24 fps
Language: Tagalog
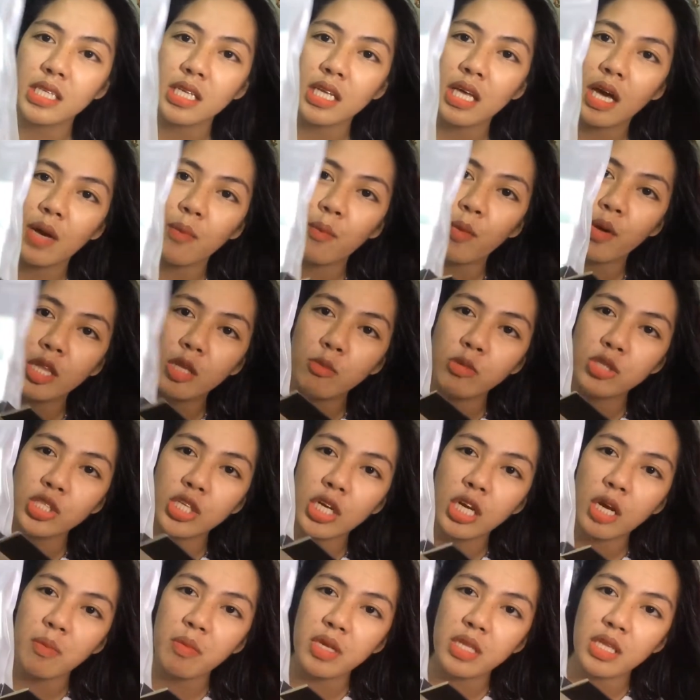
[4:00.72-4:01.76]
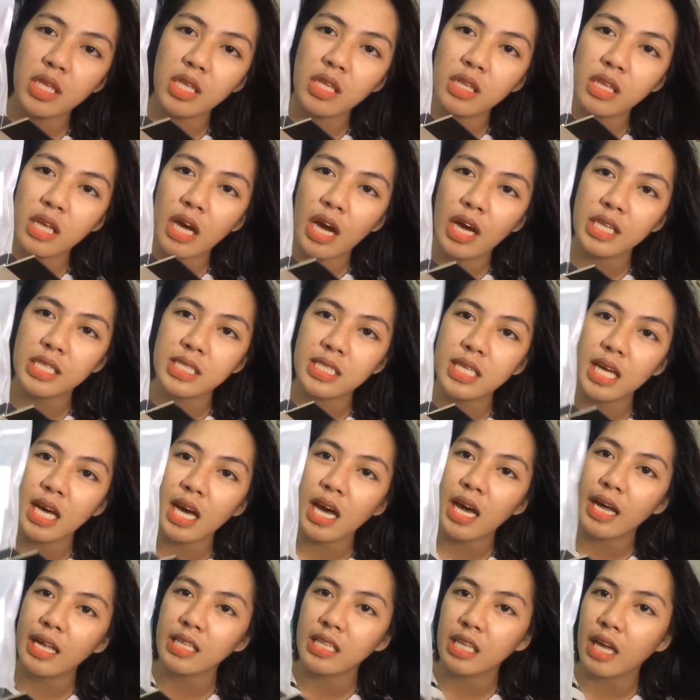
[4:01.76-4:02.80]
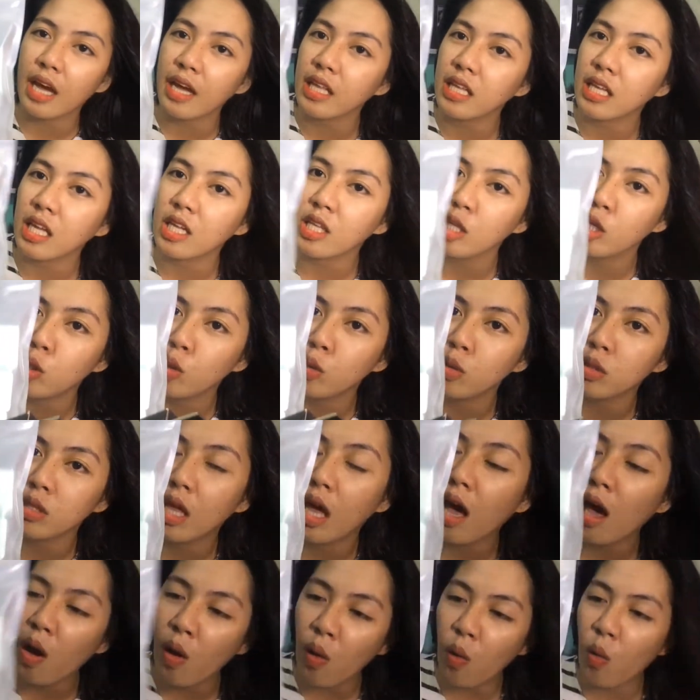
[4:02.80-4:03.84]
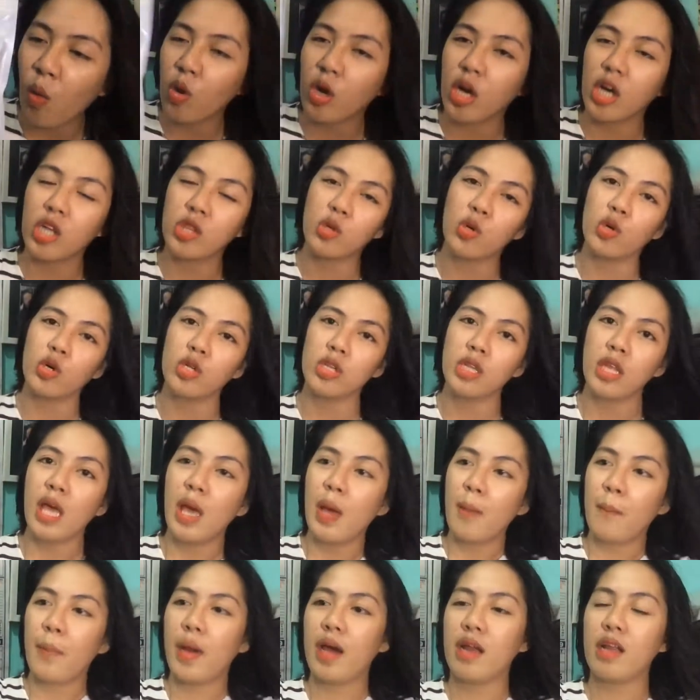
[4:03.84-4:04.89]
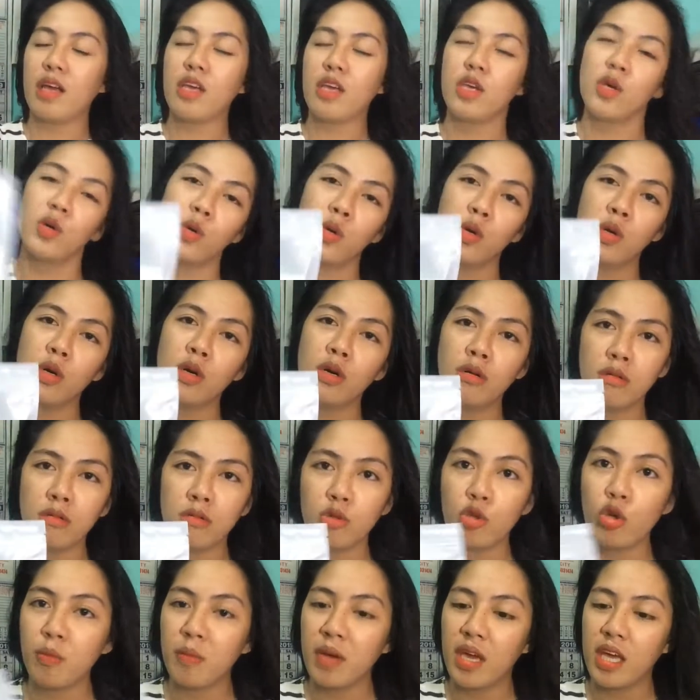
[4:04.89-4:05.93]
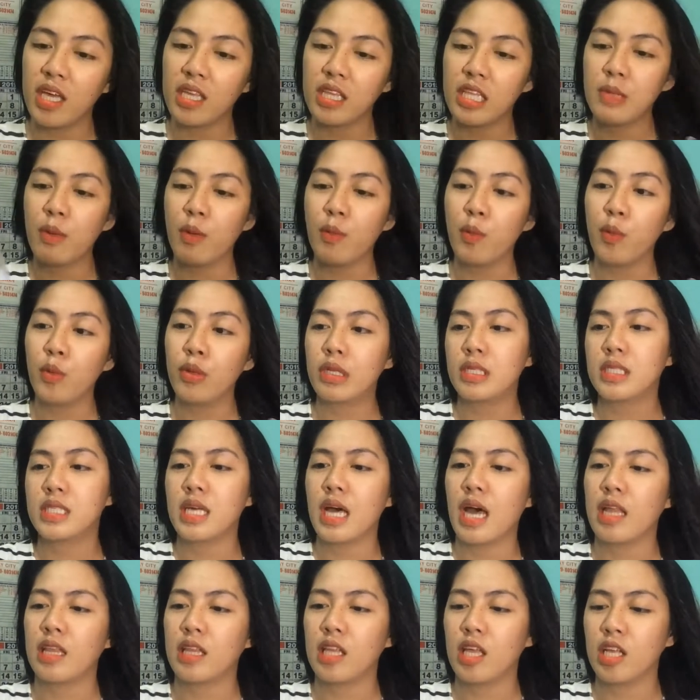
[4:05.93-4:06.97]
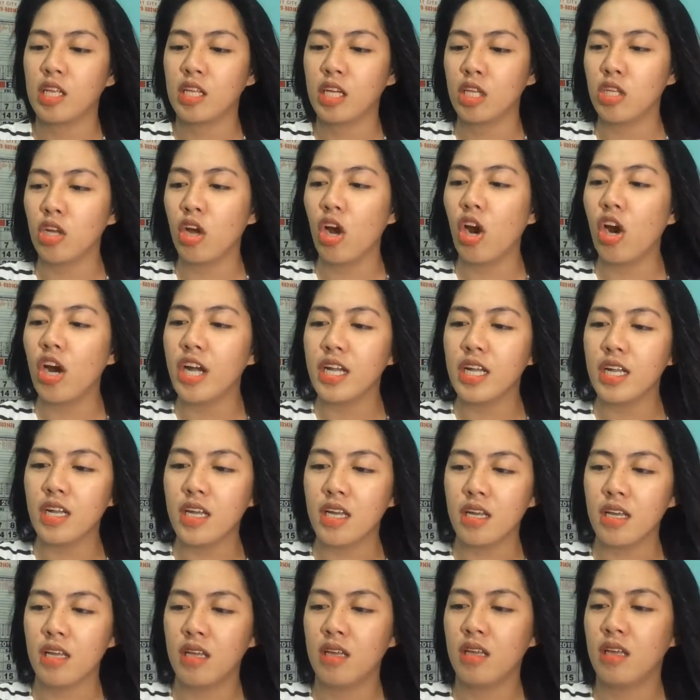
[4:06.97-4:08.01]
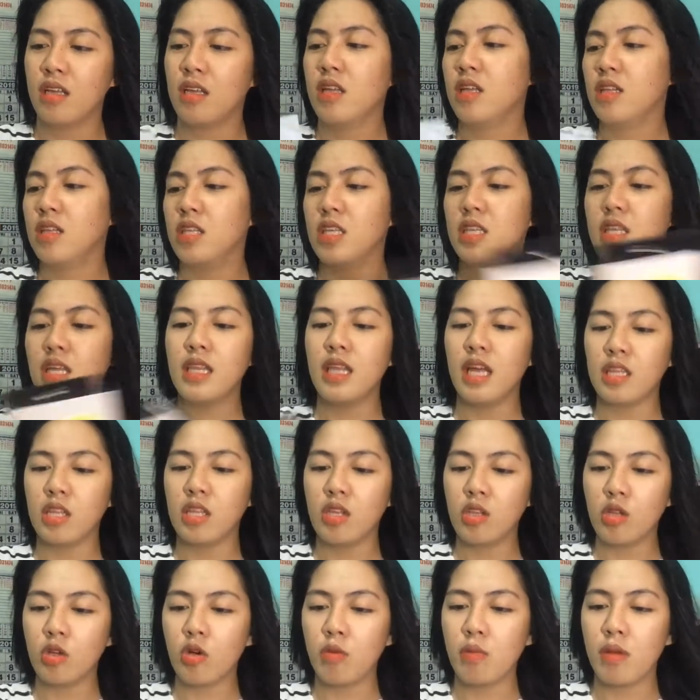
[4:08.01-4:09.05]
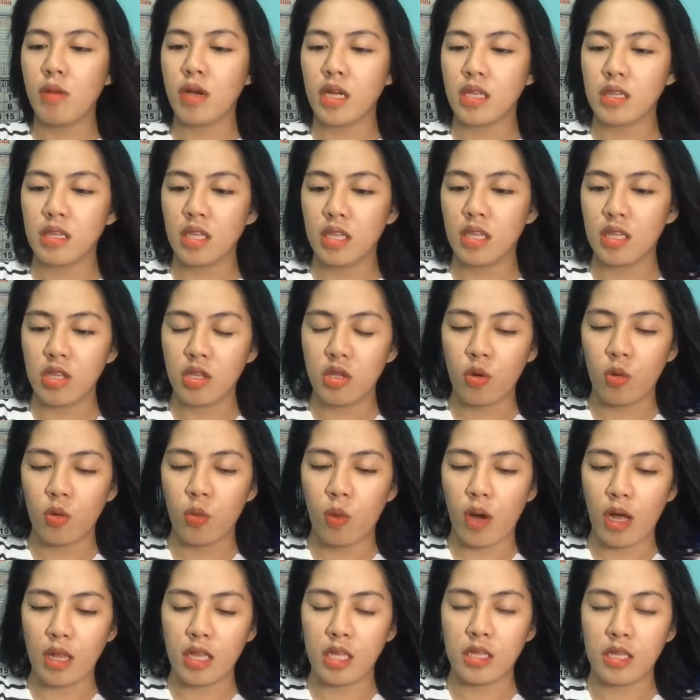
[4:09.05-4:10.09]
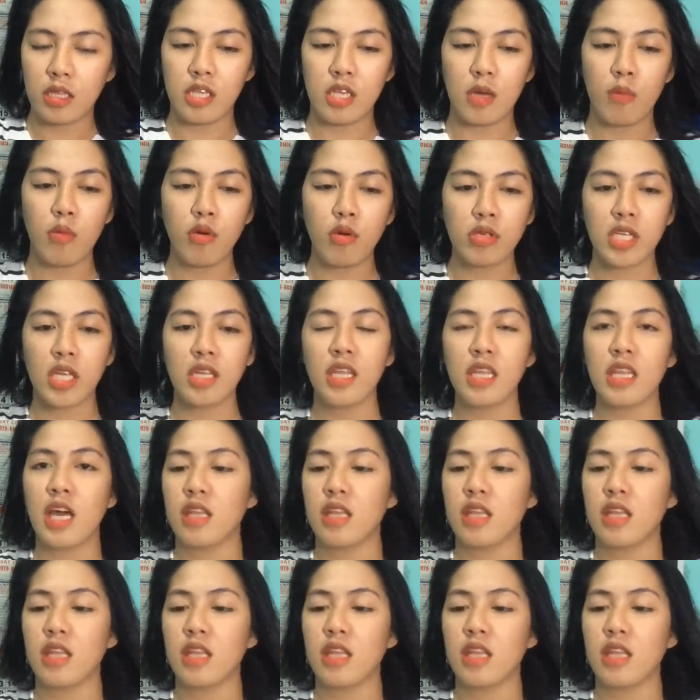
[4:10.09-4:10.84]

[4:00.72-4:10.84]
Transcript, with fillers: kasi nga, pwede mo siyang gamitin kahit saan, kahit kaninong tao, ganun. Para yung dumi hindi mapunta sa atin. ganun Tingnan natin kung maganda din yung quality niya. Buksan